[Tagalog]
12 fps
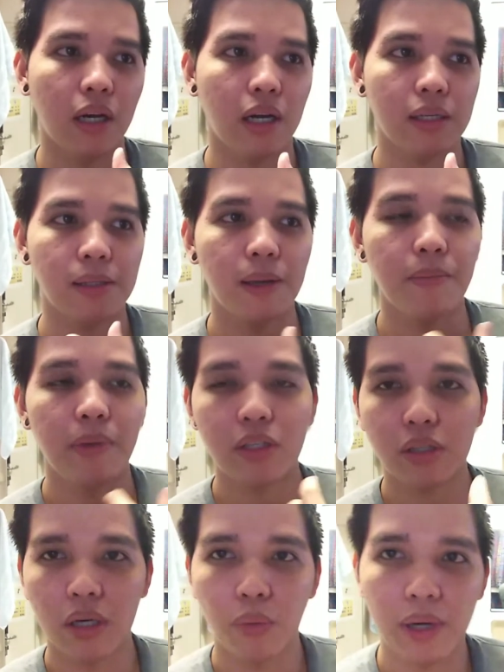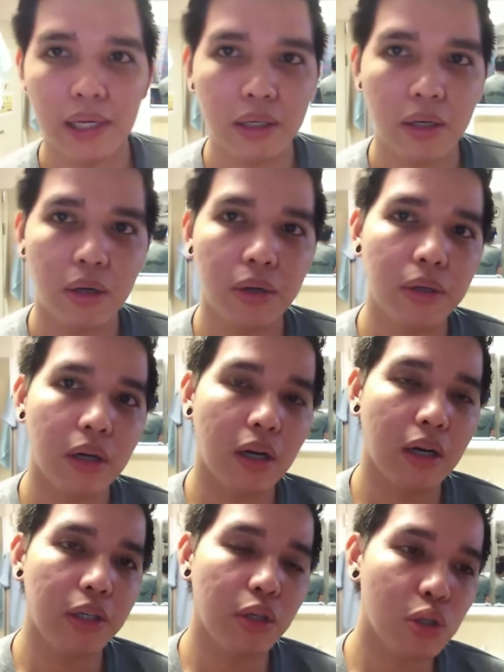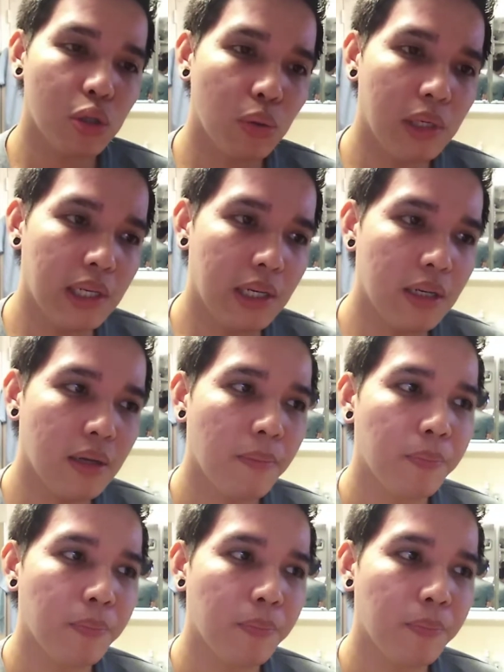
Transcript: as I mentioned a while ago, uh, usually